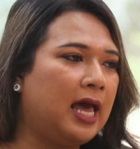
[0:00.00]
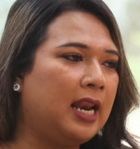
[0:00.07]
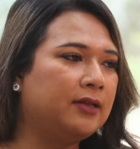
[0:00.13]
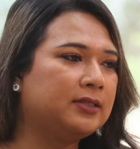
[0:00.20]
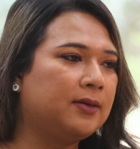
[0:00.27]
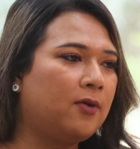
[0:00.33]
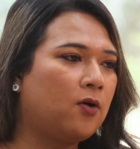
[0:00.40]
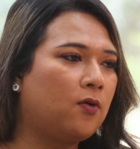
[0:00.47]
ถ้า
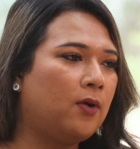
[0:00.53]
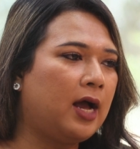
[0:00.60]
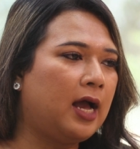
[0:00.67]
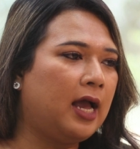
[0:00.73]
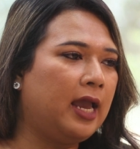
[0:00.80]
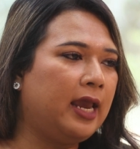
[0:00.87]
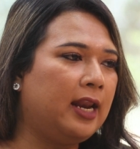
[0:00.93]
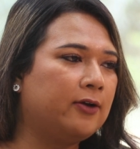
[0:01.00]
เราจะบอกว่า
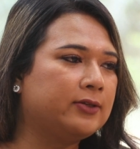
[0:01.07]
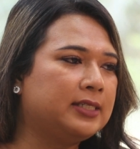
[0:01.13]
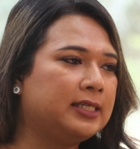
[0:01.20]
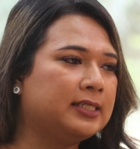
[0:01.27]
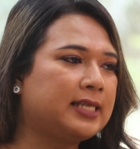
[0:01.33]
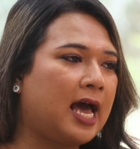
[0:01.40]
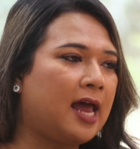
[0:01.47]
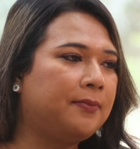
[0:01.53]
ให้เรา
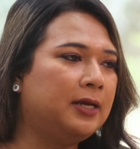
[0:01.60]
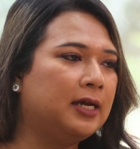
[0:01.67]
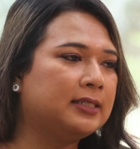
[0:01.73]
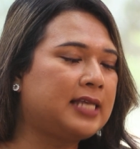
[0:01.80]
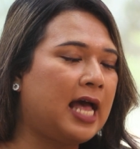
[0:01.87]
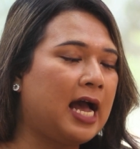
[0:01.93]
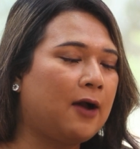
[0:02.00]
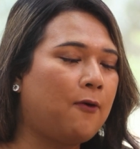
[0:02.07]
สื่อสารเพื่อ
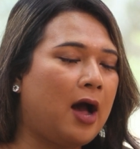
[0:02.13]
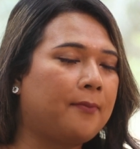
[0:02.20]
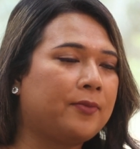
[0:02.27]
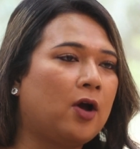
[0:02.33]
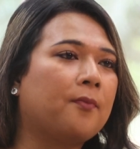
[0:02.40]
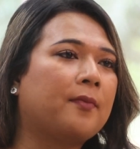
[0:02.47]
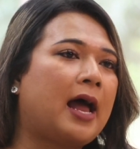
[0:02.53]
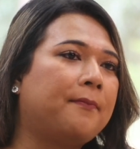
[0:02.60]
สร้างความ
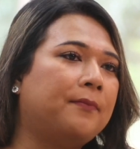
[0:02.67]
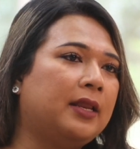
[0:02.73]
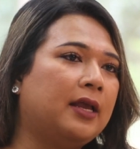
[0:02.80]
ยอมรับ